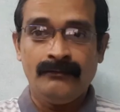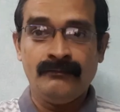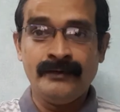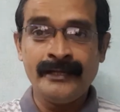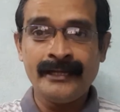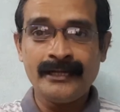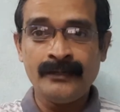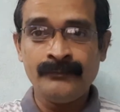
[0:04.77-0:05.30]

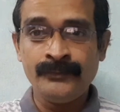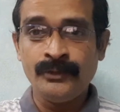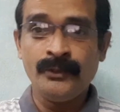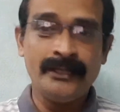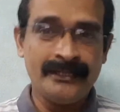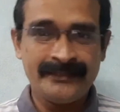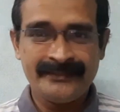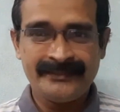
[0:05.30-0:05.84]
வணக்கம்
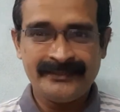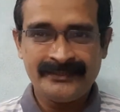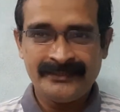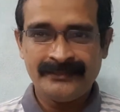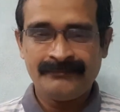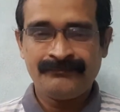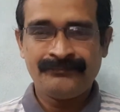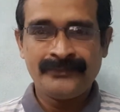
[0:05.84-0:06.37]
வியூவர்ஸ்
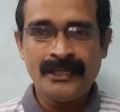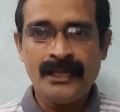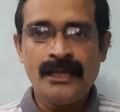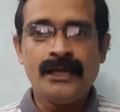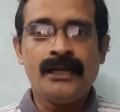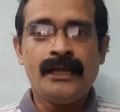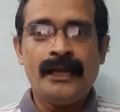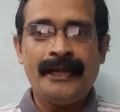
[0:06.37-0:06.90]

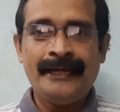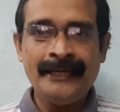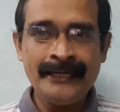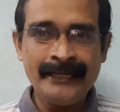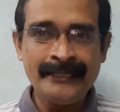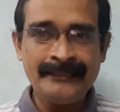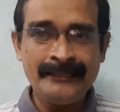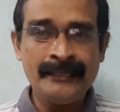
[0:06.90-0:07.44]

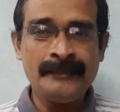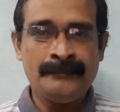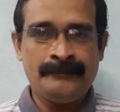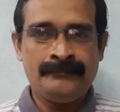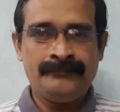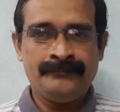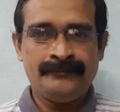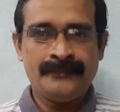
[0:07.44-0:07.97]
இன்றைய தினம்
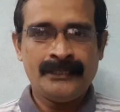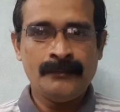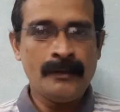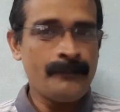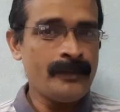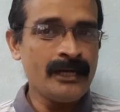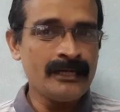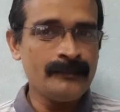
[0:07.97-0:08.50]
நம்ம
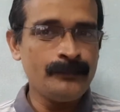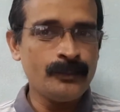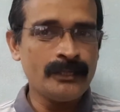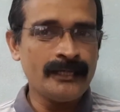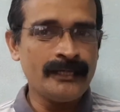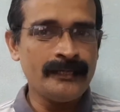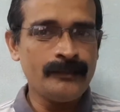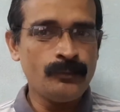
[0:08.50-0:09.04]
பார்க்க போகிற
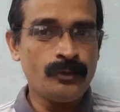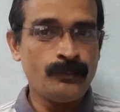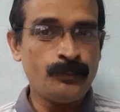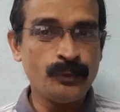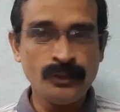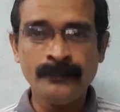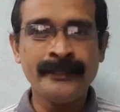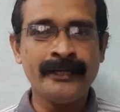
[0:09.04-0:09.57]
ஒரு
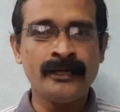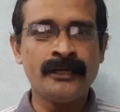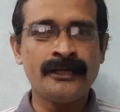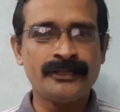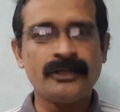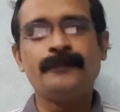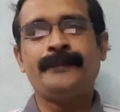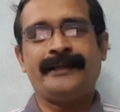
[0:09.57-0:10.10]
புதுமையான
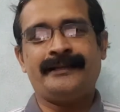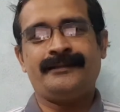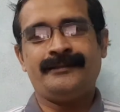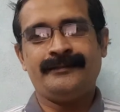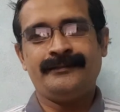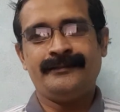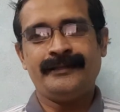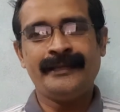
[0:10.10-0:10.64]
டாபிக்
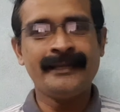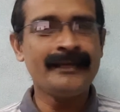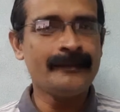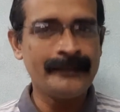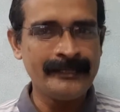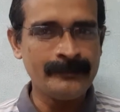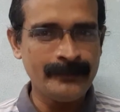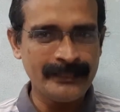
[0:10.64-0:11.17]
என்ன
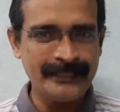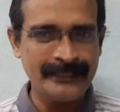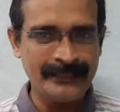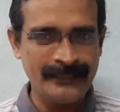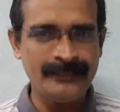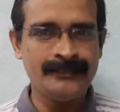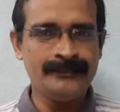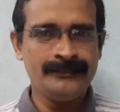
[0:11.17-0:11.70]
அப்படின்னு
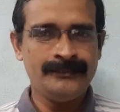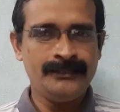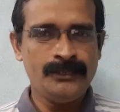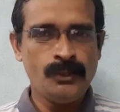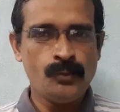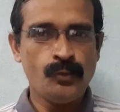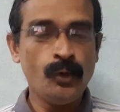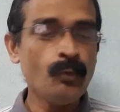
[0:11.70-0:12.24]
பார்த்தீங்கன்னா
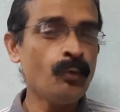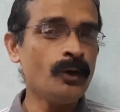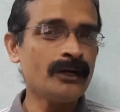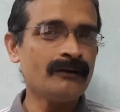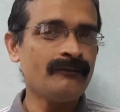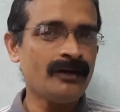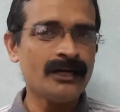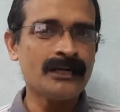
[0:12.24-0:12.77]

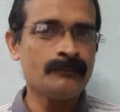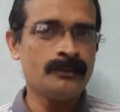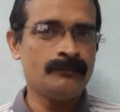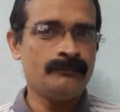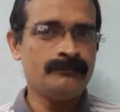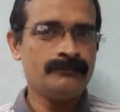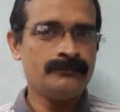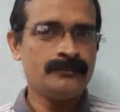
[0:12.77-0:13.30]
ஒவ்வொரு
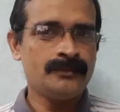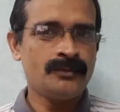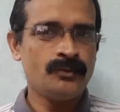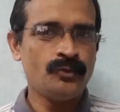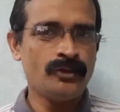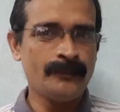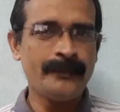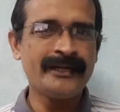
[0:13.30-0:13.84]
வாரமும்
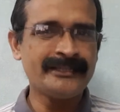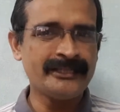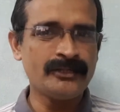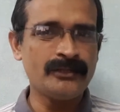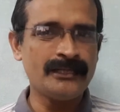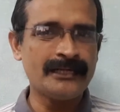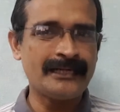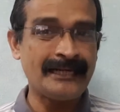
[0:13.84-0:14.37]
ஒரு
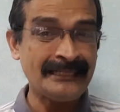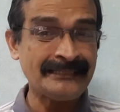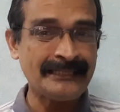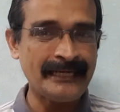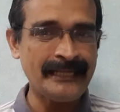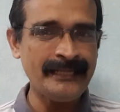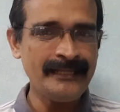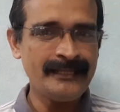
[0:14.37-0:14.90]
பர்டிகுலர்
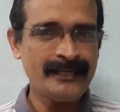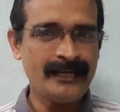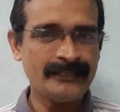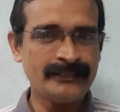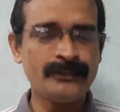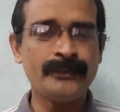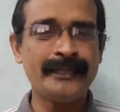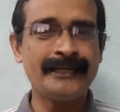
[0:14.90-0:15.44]
கண்ட்ரி
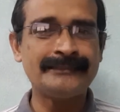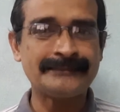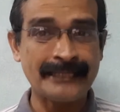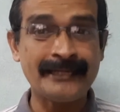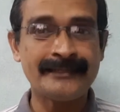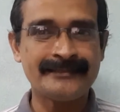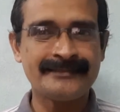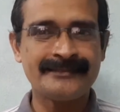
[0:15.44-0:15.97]
அதனுடைய
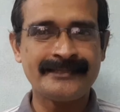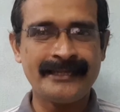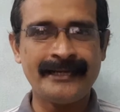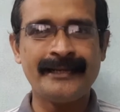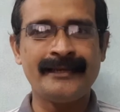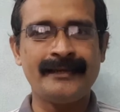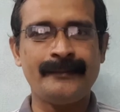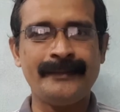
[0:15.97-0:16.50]
ட்ரெண்ட்ஸ்
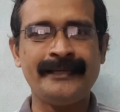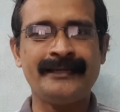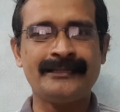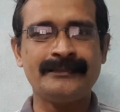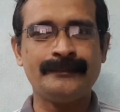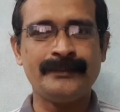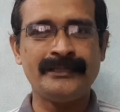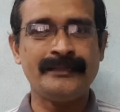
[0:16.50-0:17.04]
என்ன
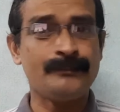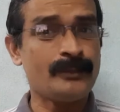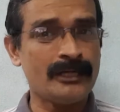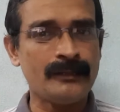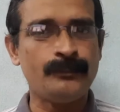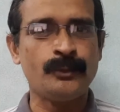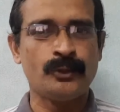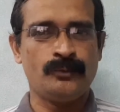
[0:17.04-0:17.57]
அப்படிங்கிறத பற்றி
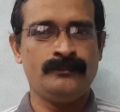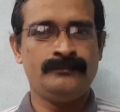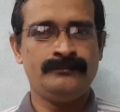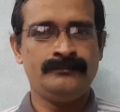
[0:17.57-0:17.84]
பார்க்க போகிறோம்